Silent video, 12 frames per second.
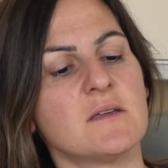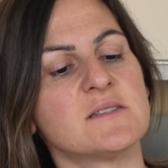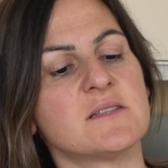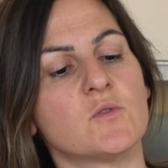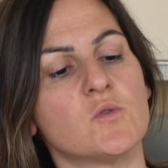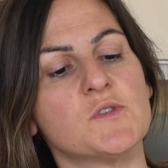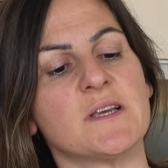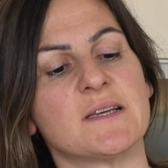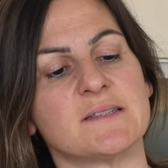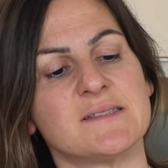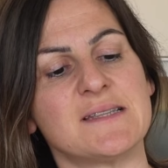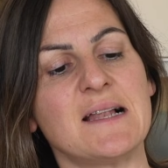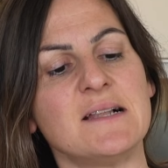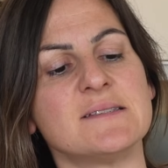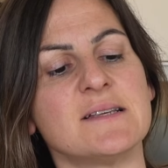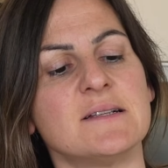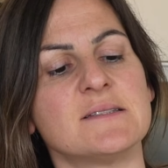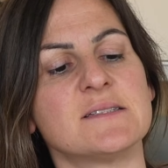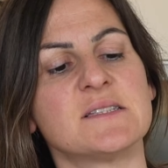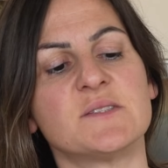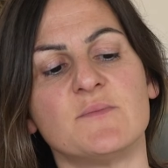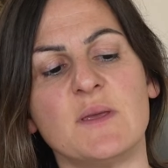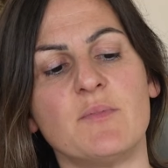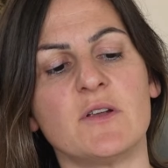könnt. Ein rosa Kristallsalz,
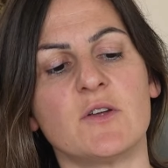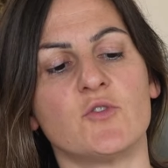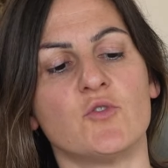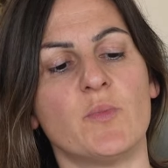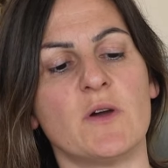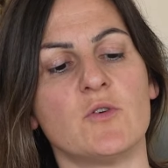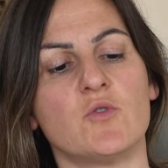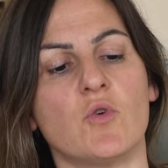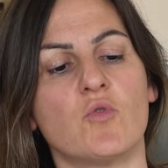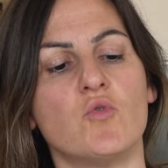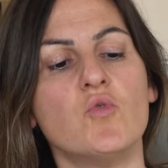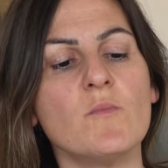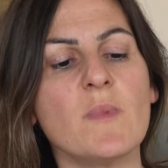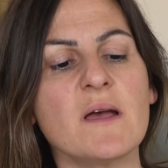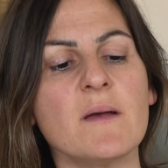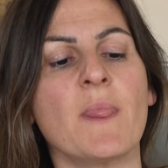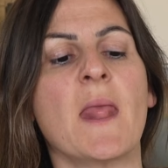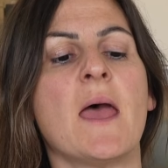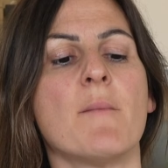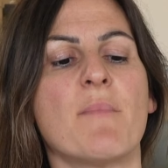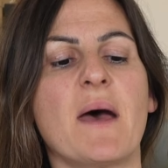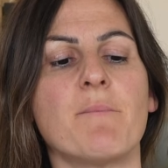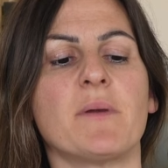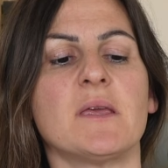Zwiebel, Knoblauch, Kurkuma,
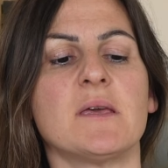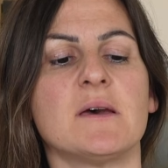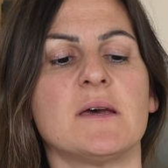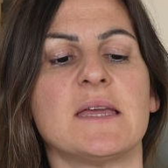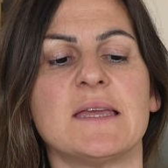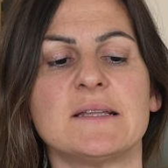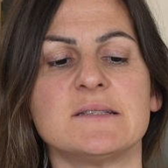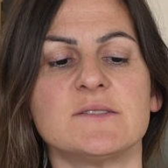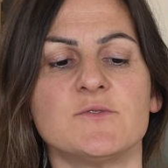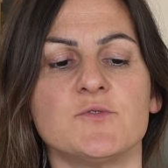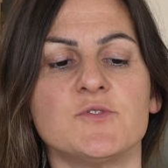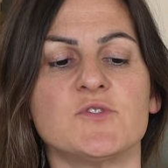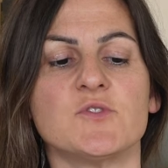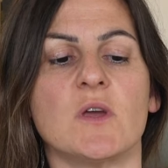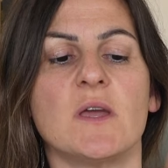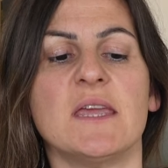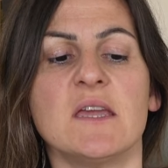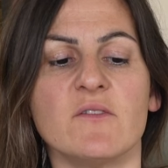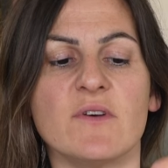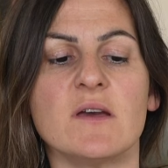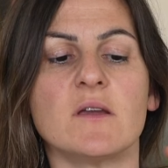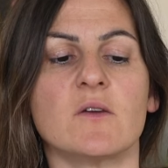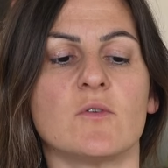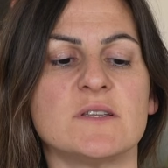Paprika, Edelsüß,
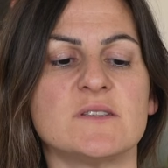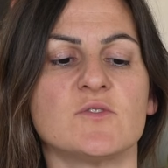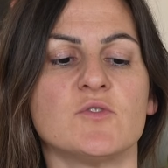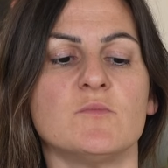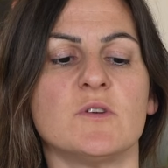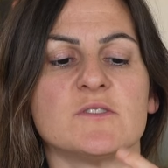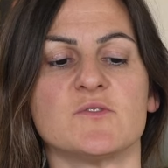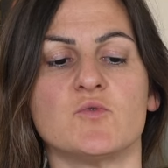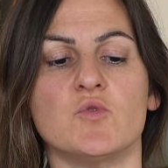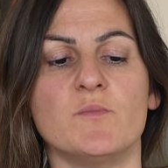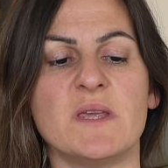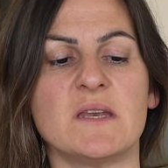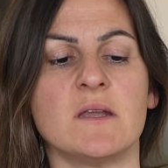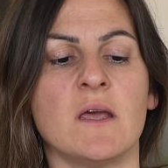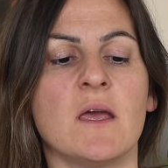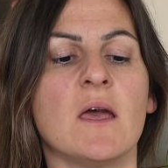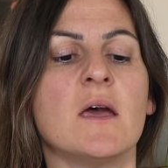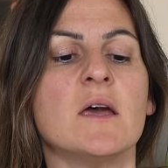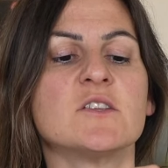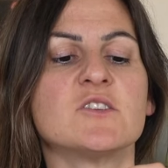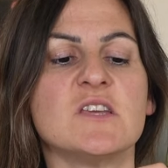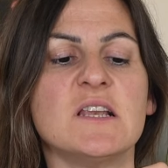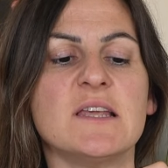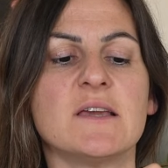Ingwer, Kreuzkümmel, also Kumin,
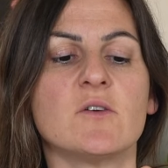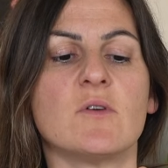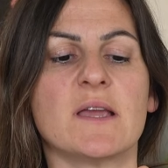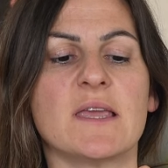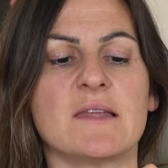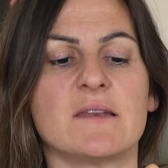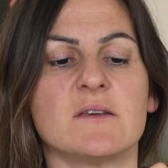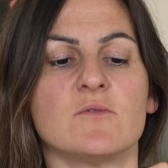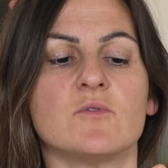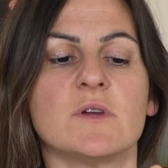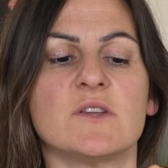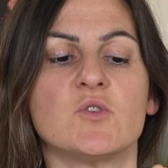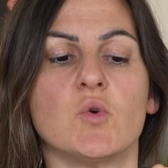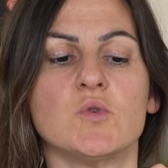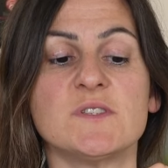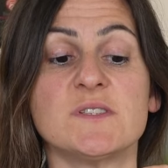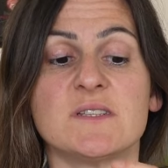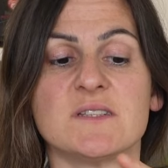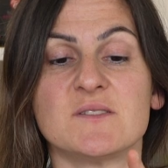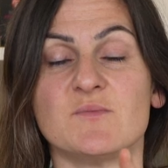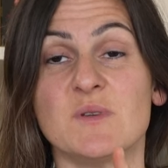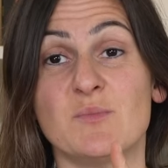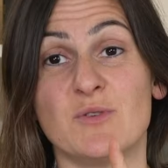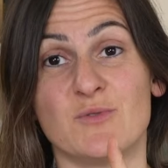Chili, Koriander und getoastete
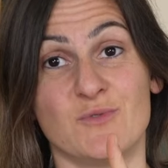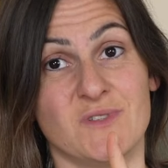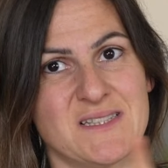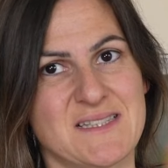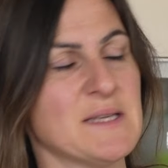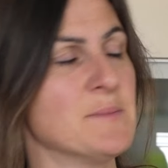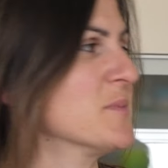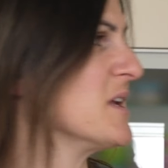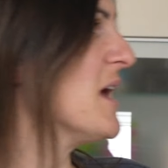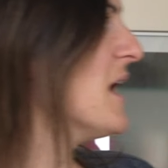Zwiebel und Zimt.